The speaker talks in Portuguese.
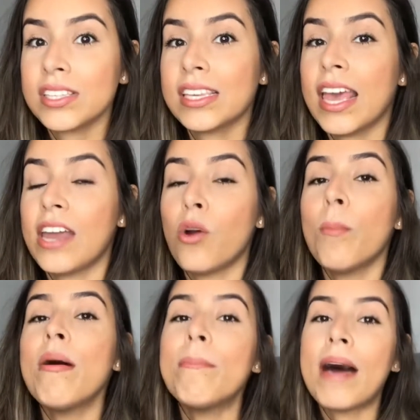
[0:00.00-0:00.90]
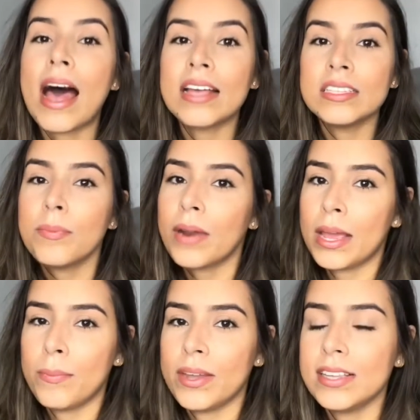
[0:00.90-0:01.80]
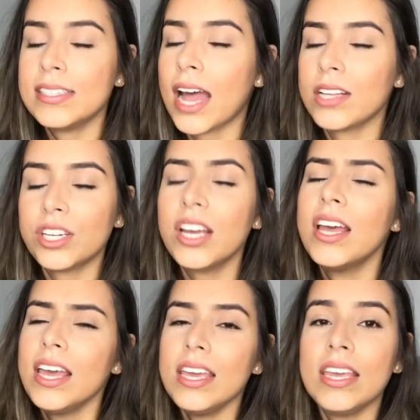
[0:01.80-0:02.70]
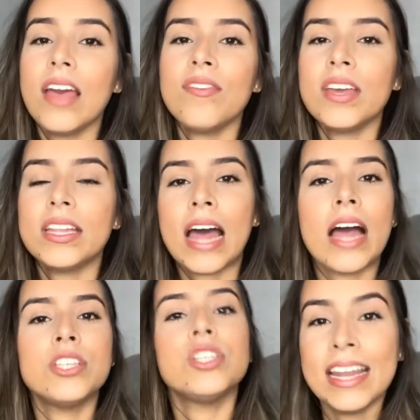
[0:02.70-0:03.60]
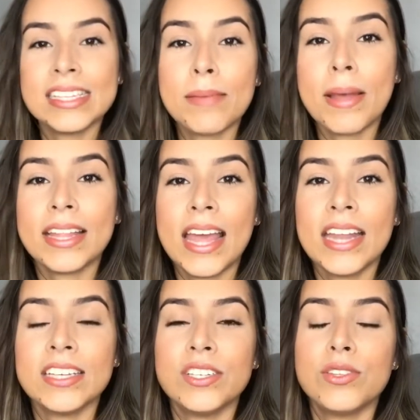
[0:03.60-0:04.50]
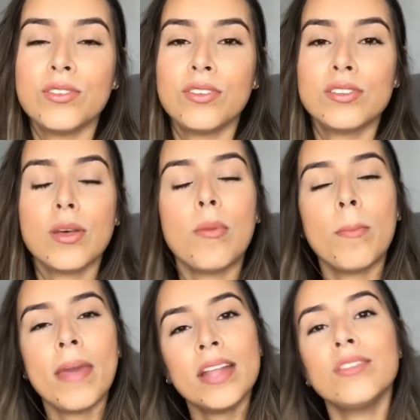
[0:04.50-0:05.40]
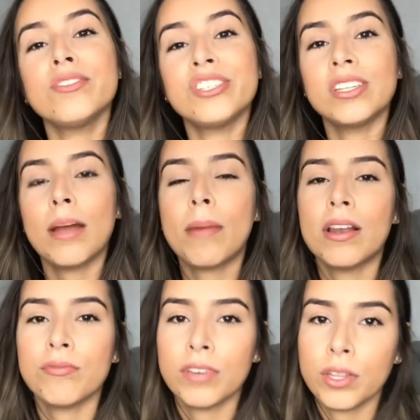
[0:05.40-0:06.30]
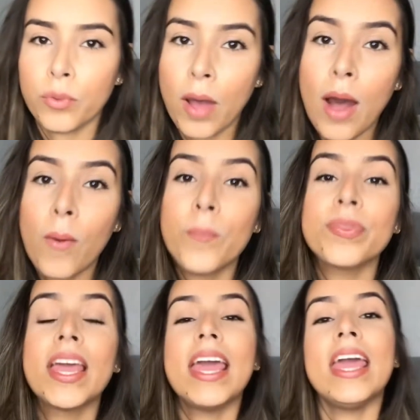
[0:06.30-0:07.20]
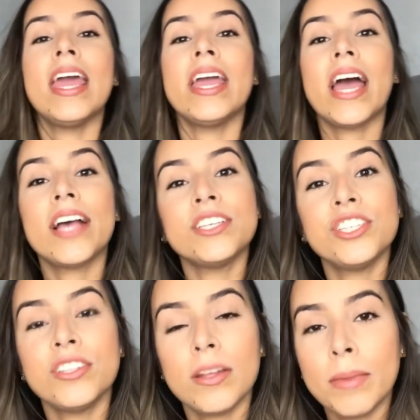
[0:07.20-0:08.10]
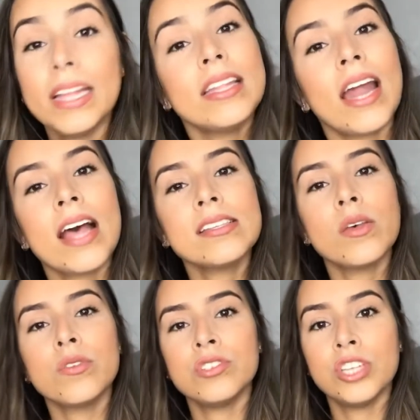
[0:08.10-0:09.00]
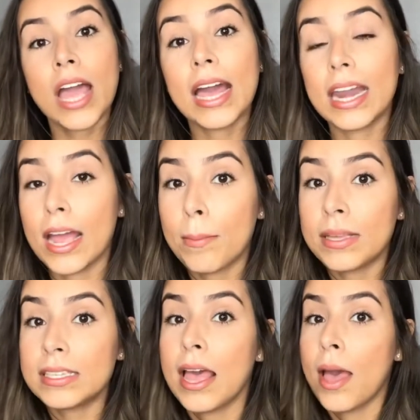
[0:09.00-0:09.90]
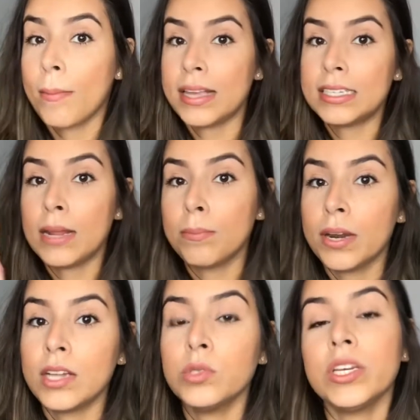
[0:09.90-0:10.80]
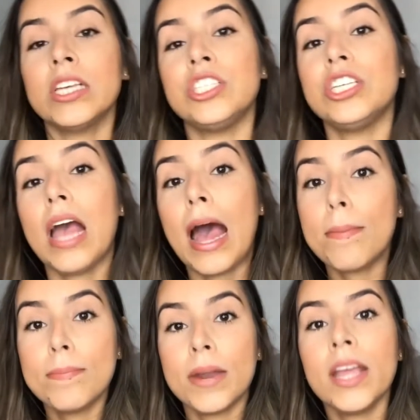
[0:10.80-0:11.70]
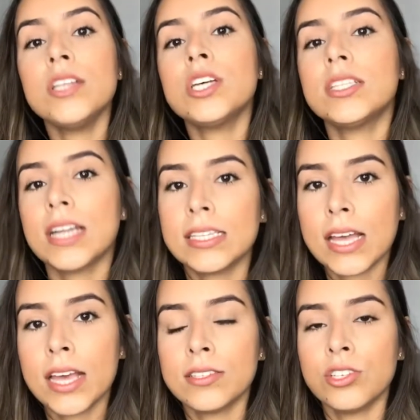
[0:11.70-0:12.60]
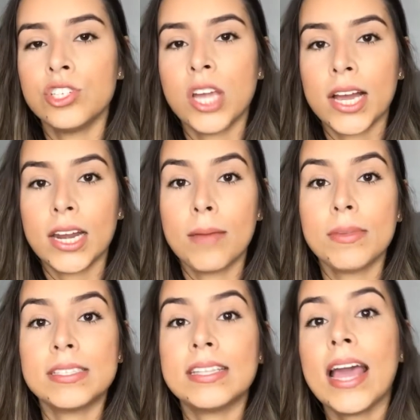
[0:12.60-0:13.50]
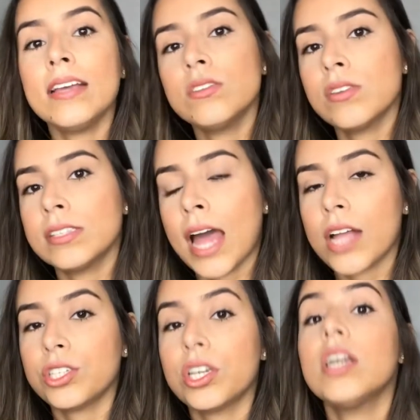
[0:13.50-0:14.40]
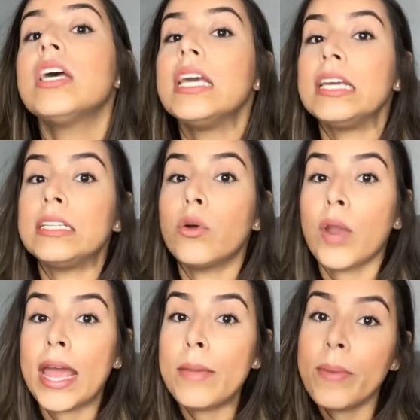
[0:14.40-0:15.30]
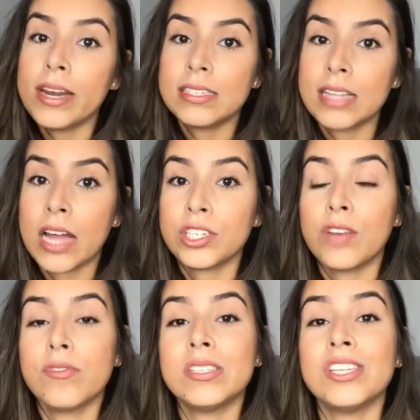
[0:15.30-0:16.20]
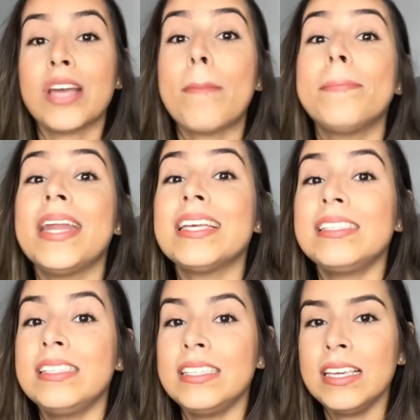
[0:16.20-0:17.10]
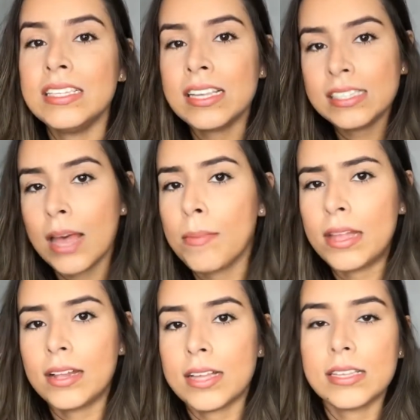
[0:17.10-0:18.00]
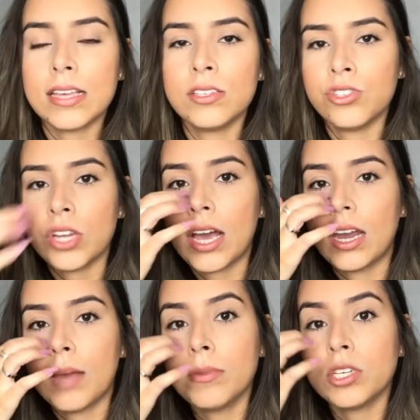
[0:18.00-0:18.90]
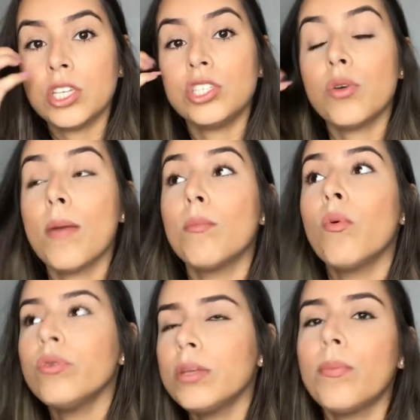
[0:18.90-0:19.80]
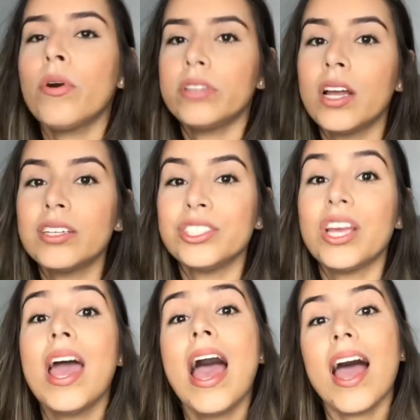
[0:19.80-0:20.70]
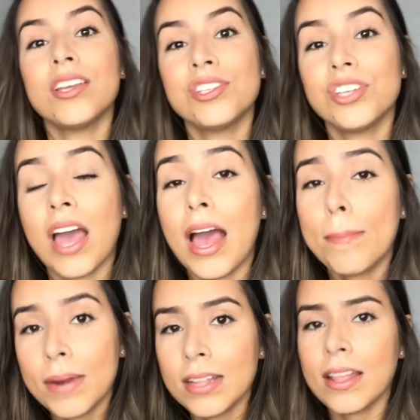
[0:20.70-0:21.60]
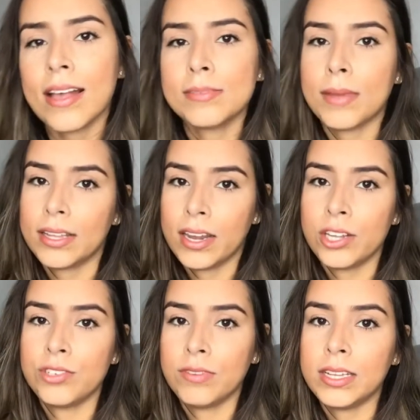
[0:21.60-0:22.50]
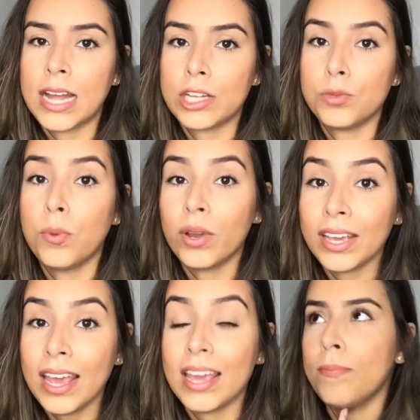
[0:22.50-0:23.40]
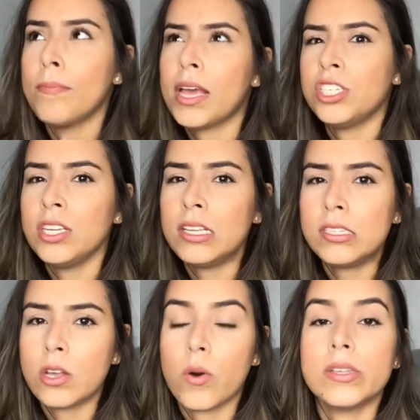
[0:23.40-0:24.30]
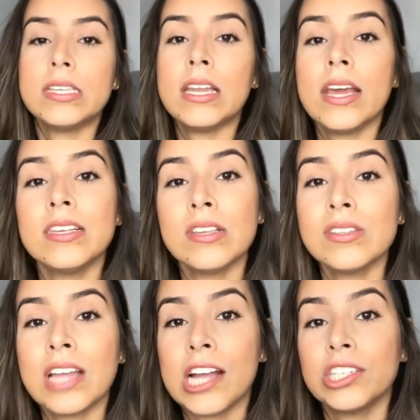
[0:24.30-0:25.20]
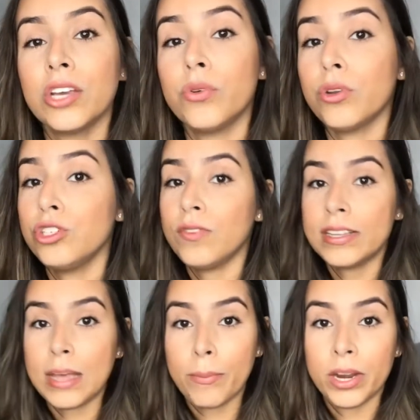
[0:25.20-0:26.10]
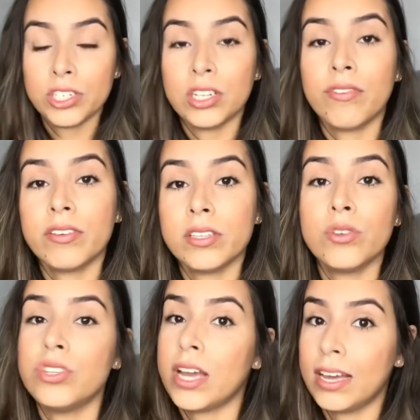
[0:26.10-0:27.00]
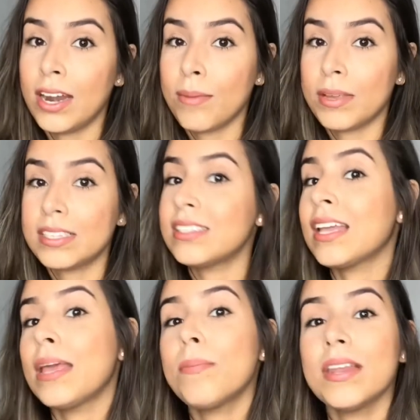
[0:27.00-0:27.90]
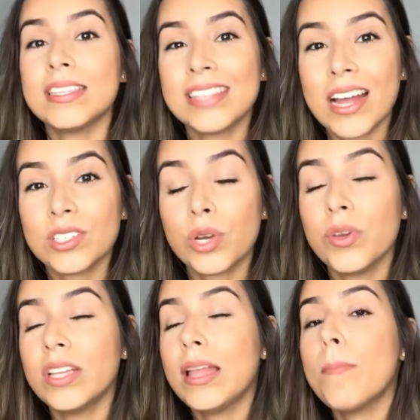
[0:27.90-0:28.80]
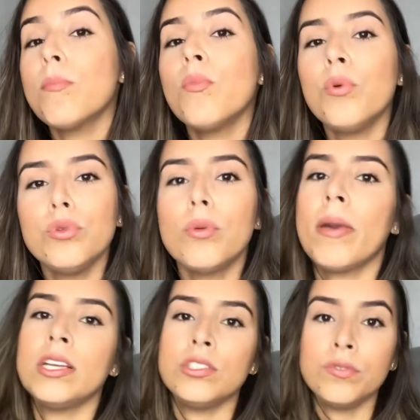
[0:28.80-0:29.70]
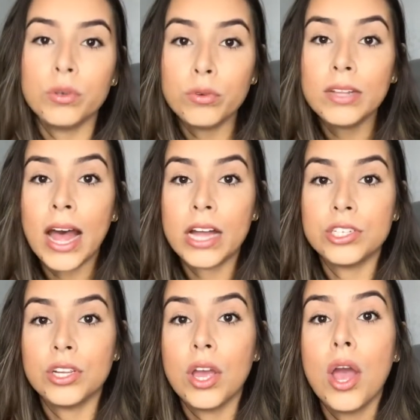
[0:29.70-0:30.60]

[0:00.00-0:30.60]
que era uma base para hiperestática, e é verdade. Nessa matéria a gente estuda sobre o método de trabalho virtual, é, a gente também traça os diagramas, mas lembrando que a gente aprende a traçar esses diagramas na isostática, então na hiperestática você já precisa saber traçar esses diagramas, gente, então é muito importante a gente aprender as matérias de verdade, porque imaginem só, se na isostática eu não tivesse aprendido a fazer os diagramas, na hiperestática eu ia ter muito mais dificuldade.